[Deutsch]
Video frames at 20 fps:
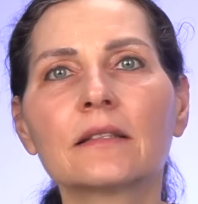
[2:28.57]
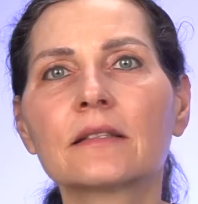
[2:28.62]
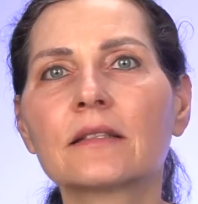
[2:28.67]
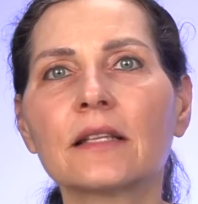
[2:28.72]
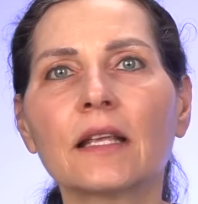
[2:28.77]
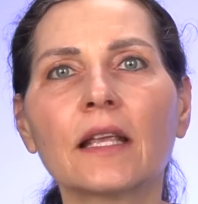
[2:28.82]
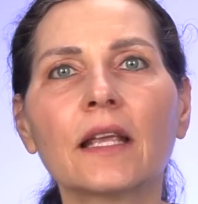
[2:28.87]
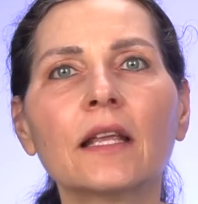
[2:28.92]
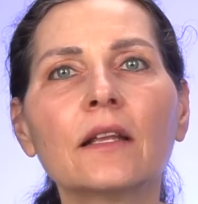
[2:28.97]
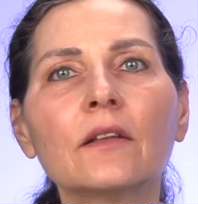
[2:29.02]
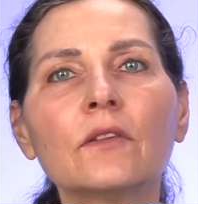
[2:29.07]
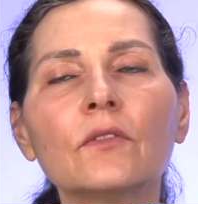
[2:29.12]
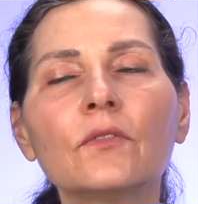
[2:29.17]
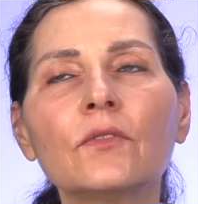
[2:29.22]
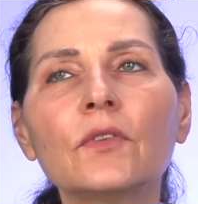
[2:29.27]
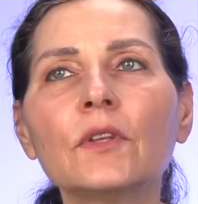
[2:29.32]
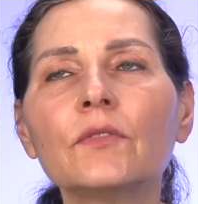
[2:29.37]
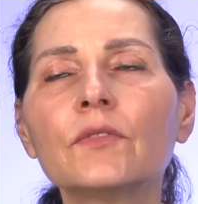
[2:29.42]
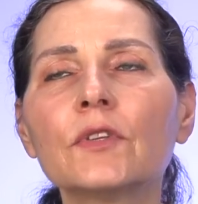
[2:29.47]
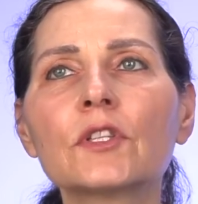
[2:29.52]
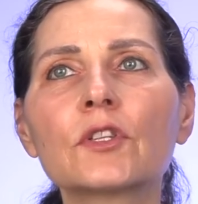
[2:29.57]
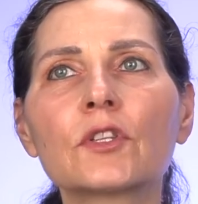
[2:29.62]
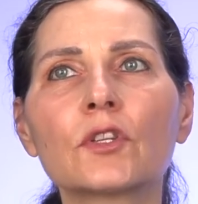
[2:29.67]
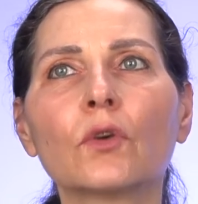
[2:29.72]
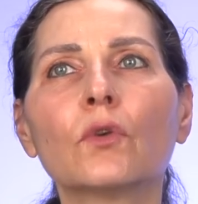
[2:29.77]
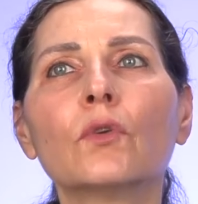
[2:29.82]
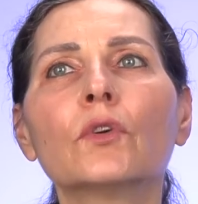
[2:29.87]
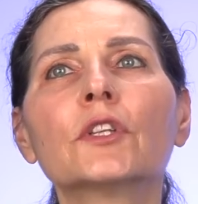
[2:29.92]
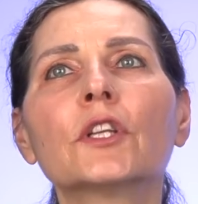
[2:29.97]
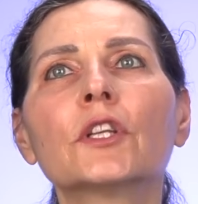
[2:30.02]
sehen wie
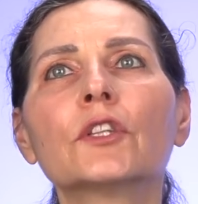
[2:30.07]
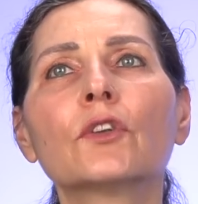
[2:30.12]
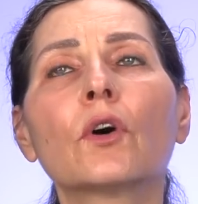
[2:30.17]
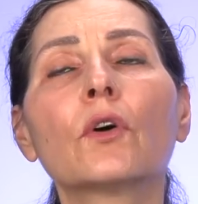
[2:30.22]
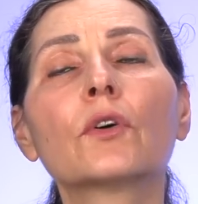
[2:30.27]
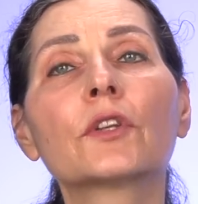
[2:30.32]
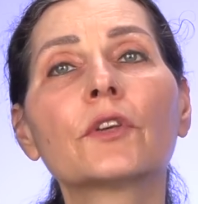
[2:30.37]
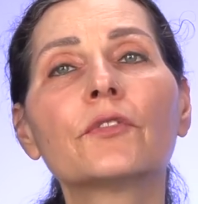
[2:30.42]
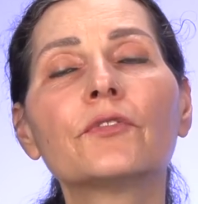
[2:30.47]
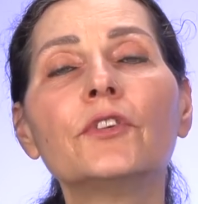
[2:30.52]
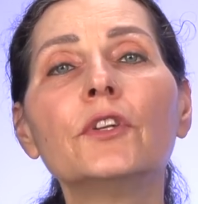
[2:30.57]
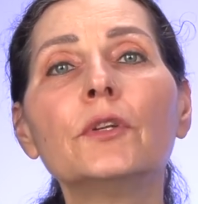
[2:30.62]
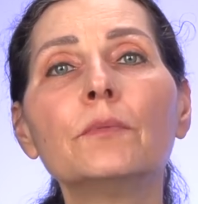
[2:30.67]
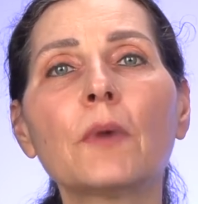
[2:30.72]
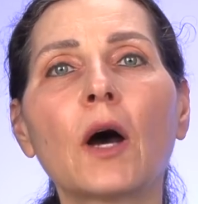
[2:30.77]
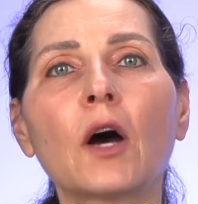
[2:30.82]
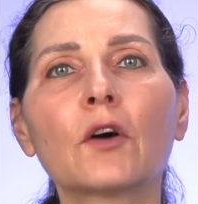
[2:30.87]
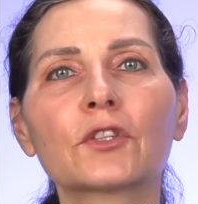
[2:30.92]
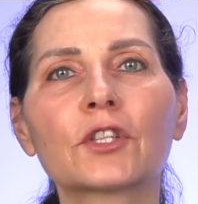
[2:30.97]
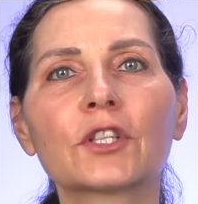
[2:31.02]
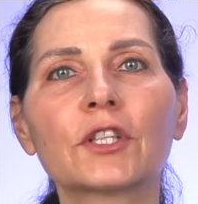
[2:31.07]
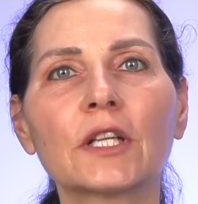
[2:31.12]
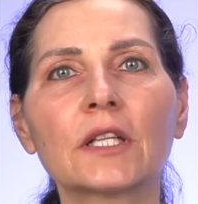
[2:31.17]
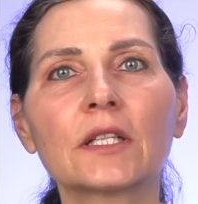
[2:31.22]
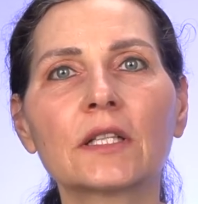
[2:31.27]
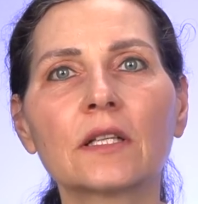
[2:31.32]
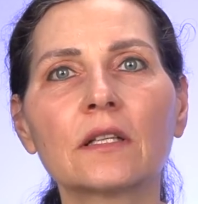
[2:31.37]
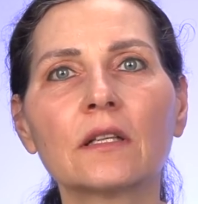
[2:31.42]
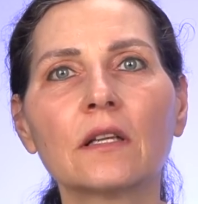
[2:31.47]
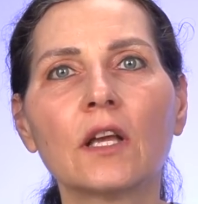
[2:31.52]
Visionen oder
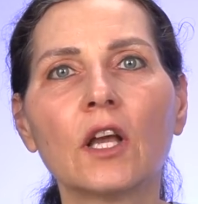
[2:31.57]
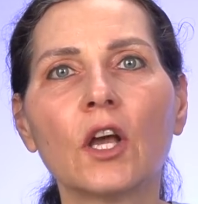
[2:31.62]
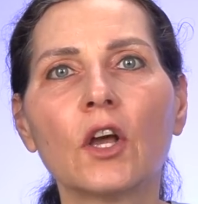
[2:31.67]
Filmausschnitte,